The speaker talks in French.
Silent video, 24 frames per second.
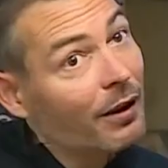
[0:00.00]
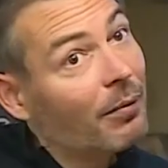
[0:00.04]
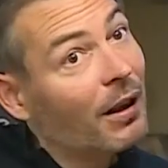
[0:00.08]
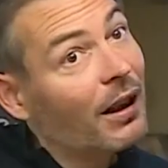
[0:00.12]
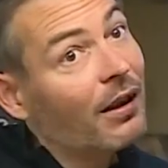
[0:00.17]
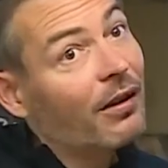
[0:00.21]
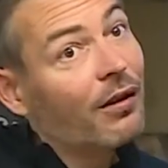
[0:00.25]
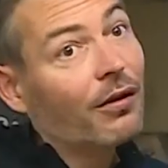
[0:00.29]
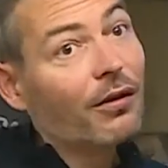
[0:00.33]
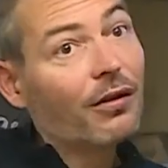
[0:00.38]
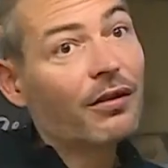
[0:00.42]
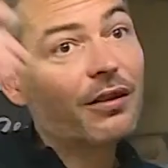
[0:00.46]

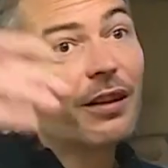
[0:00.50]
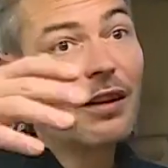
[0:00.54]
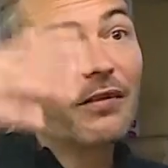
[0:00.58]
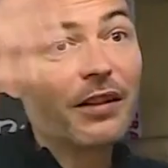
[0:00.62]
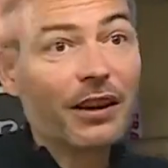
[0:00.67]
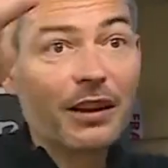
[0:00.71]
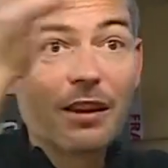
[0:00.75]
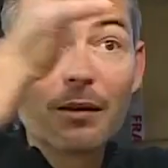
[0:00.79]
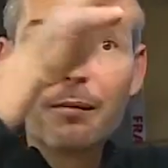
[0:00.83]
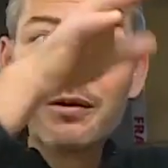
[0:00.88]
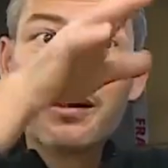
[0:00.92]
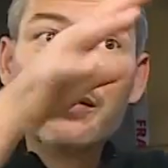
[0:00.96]
belles, euh,
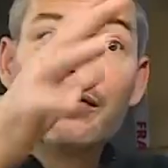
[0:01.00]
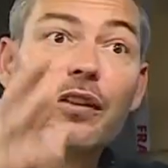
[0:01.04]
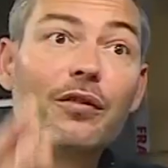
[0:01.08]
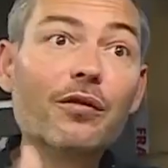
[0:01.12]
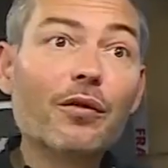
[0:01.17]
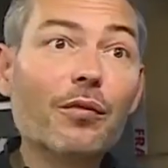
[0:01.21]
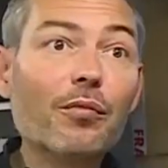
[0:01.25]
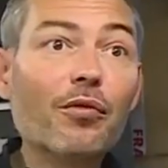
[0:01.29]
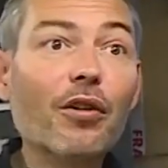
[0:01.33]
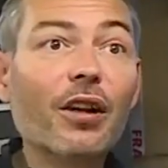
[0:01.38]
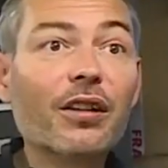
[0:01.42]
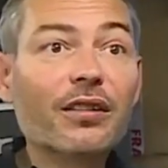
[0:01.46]
des belles veines
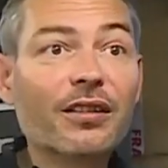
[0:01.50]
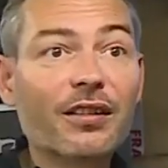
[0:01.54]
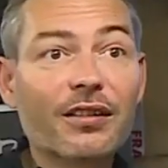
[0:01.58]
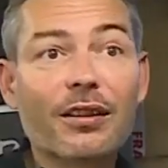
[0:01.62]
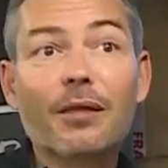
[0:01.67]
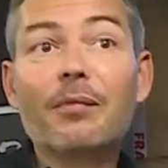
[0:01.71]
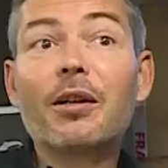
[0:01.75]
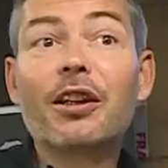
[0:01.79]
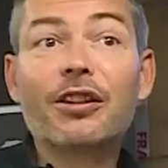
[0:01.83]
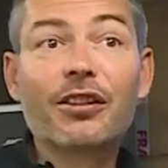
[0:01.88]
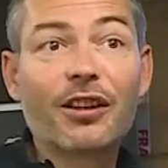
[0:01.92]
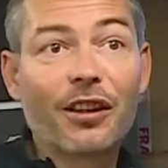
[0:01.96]
de bois, ça, ça
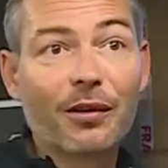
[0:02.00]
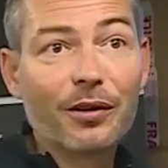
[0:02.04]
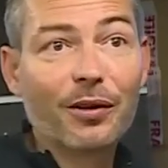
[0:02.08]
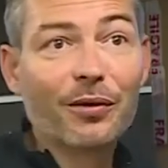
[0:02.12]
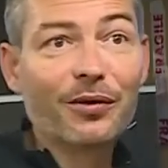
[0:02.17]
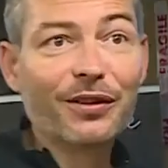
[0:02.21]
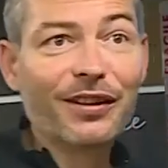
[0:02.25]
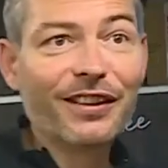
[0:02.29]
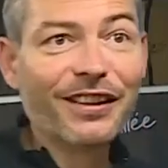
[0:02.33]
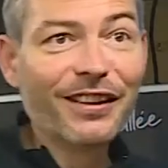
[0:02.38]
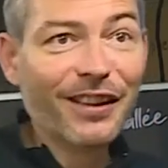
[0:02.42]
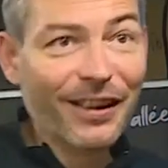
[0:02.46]
marche très bien
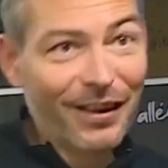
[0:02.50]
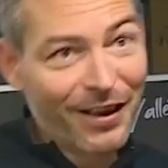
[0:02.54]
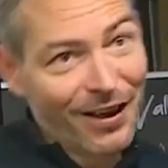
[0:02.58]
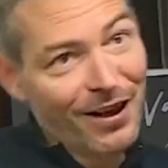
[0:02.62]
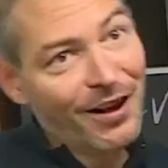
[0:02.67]
aussi.